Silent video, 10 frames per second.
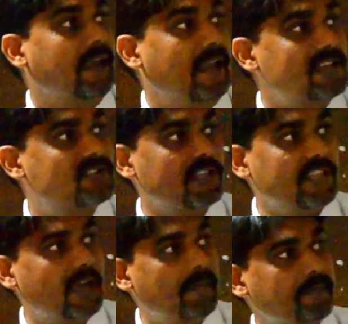नेक्स्ट
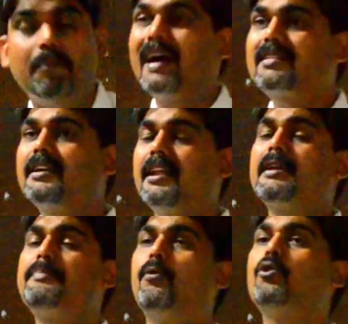यदि हम बात करें
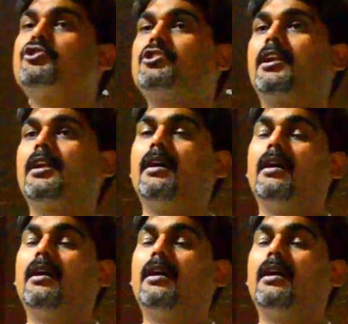कि पोस्चर